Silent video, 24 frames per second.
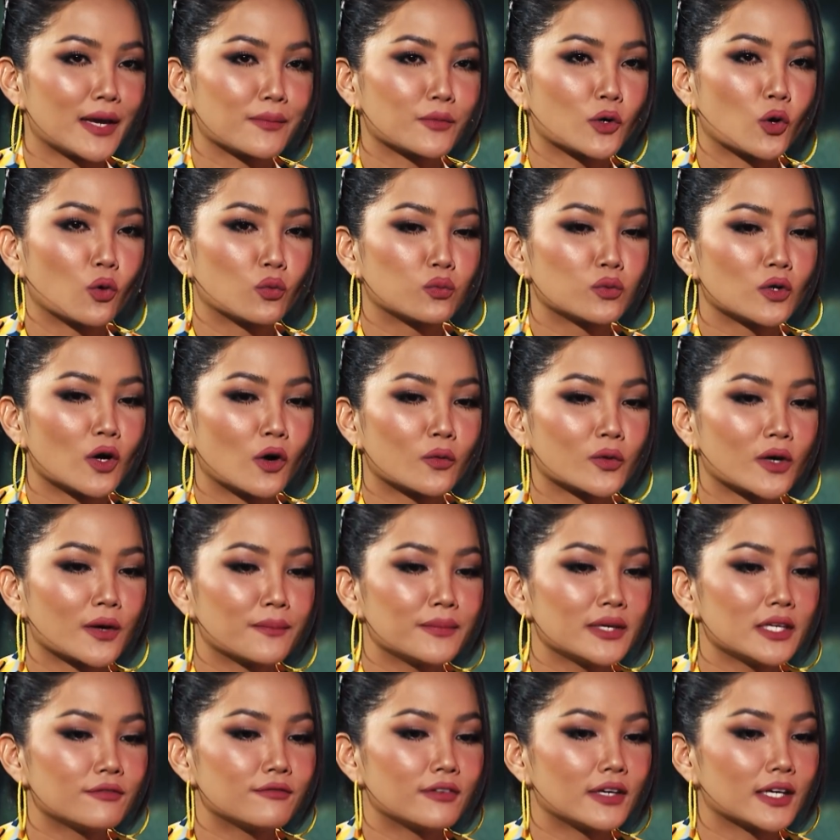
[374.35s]
em cũng không có
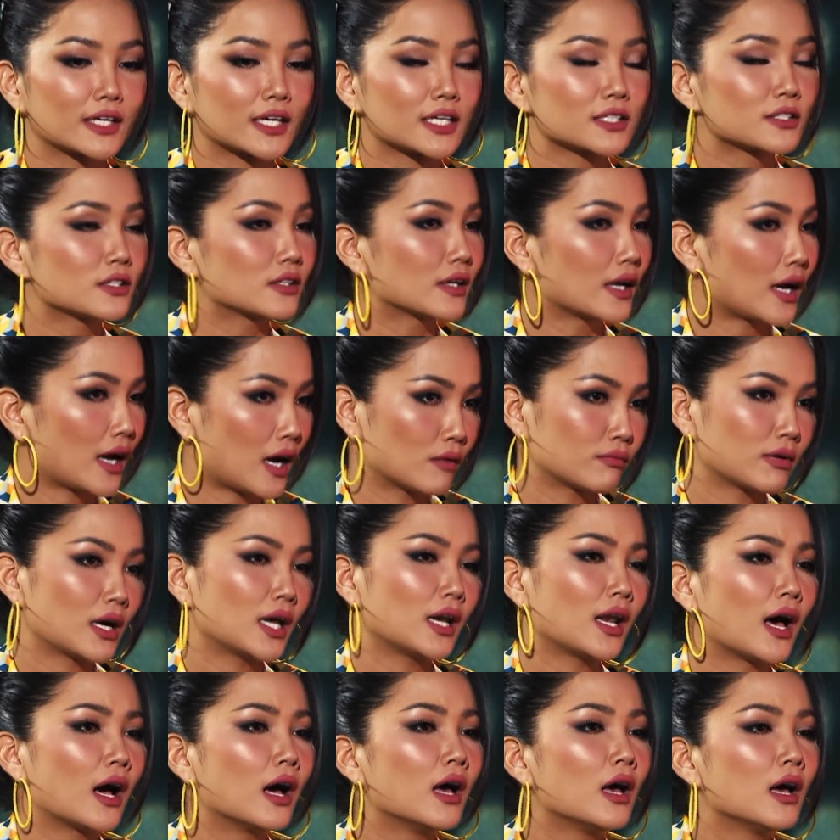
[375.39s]
biết về các trường đại học
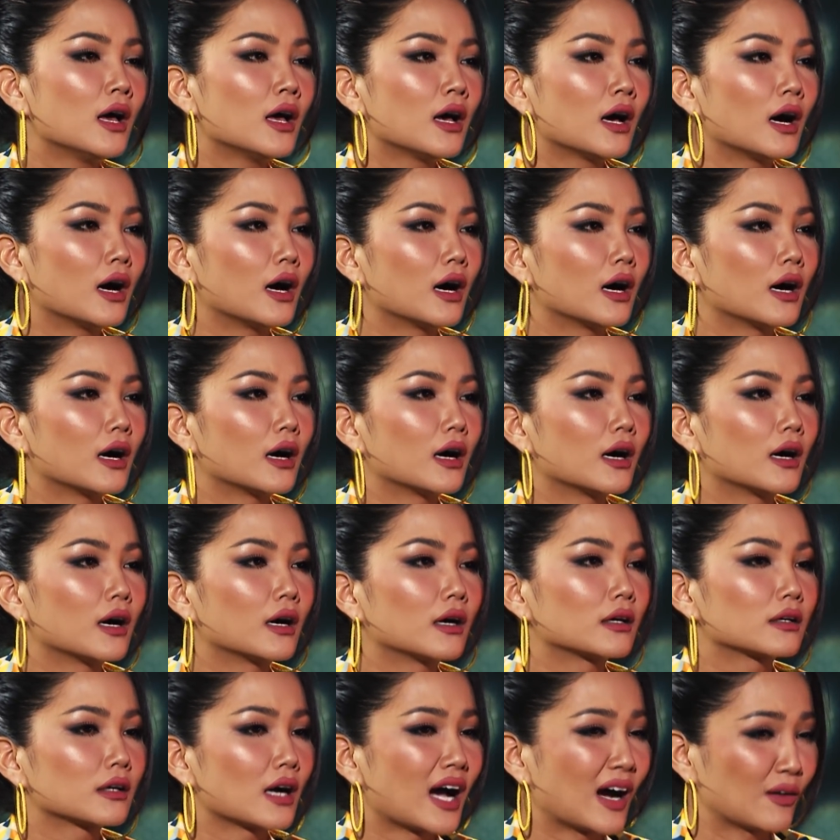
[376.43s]
hay là
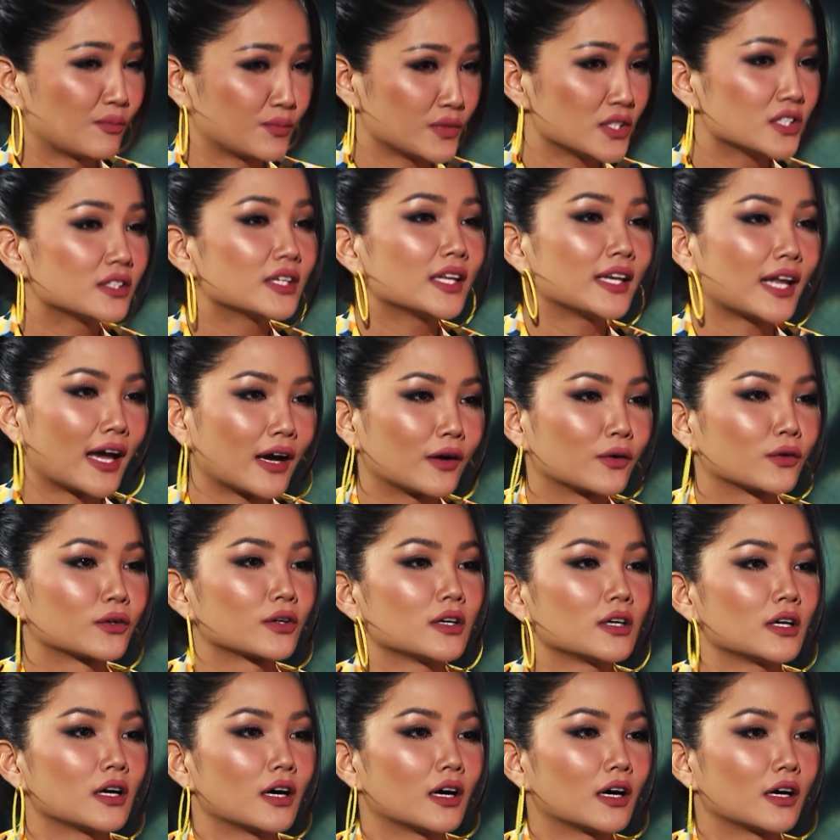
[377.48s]
uh, học như thế nào
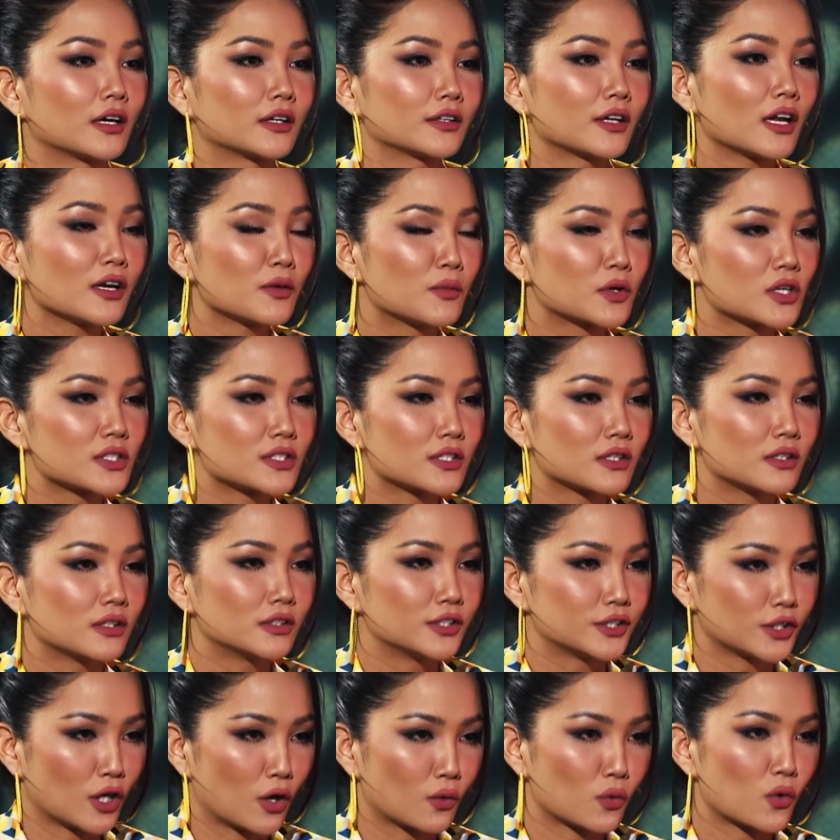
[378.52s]
à, đó là một cái sự
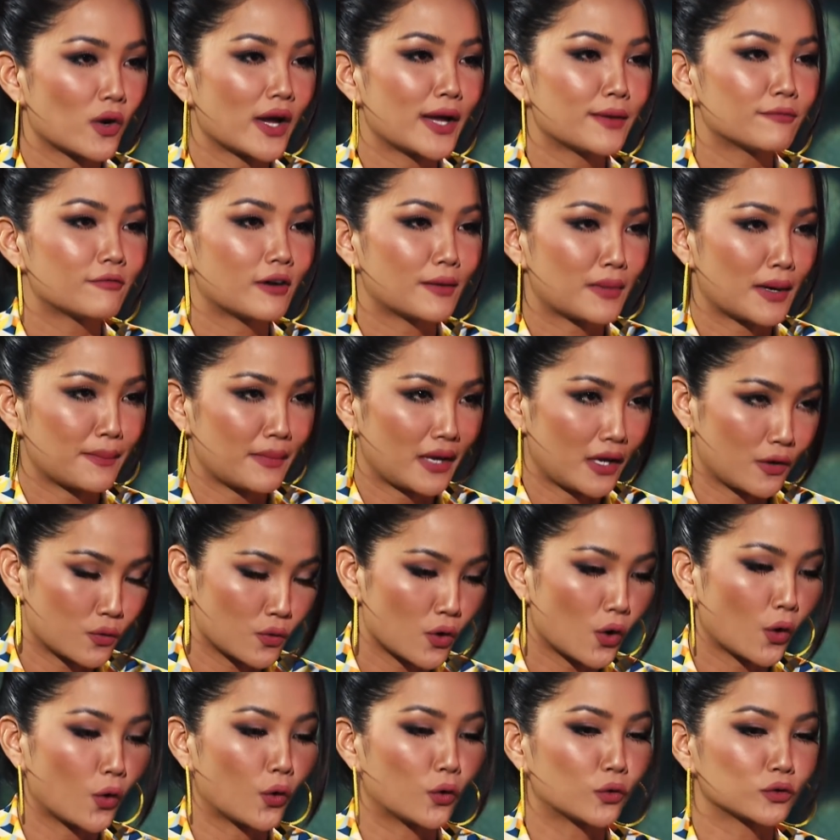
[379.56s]
lựa chọn của em và ba mẹ
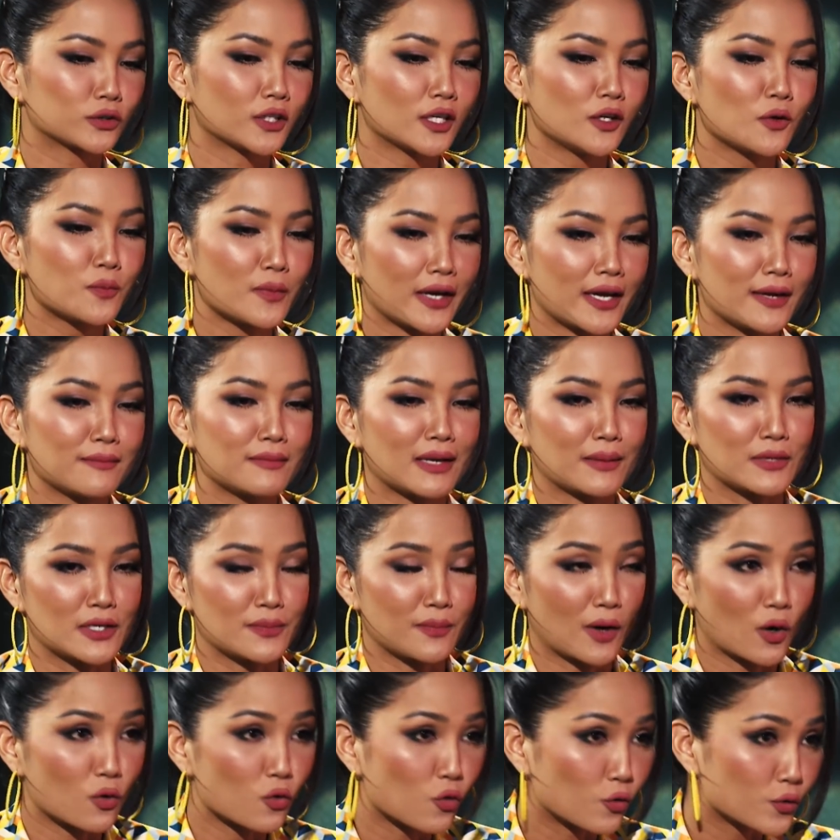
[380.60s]
ủng hộ tới lúc mà em làm người
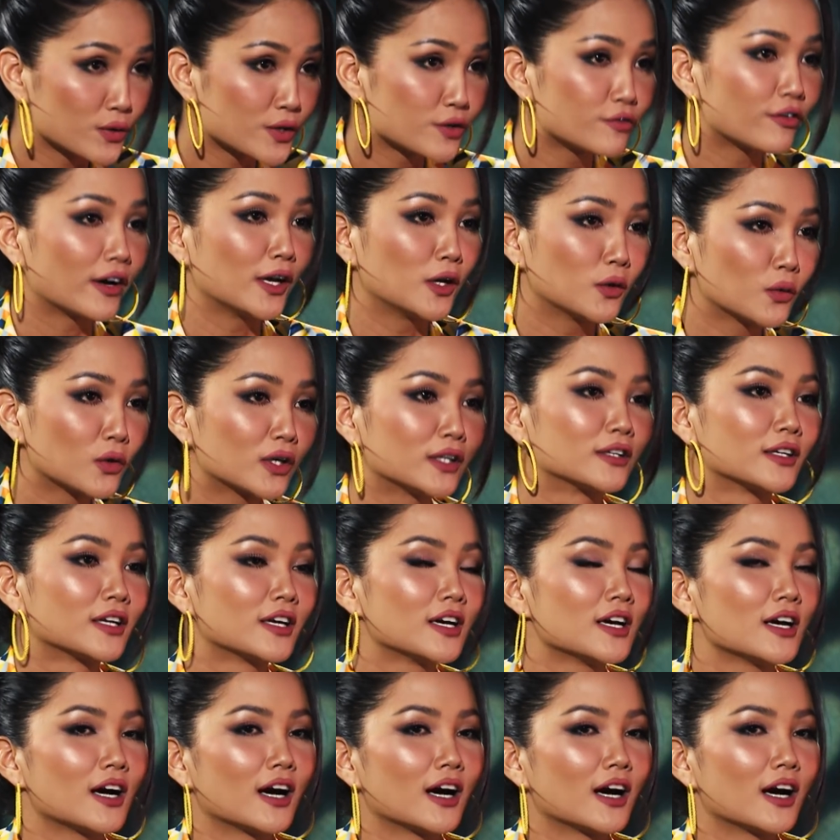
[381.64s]
mẫu cũng như vậy luôn ừ.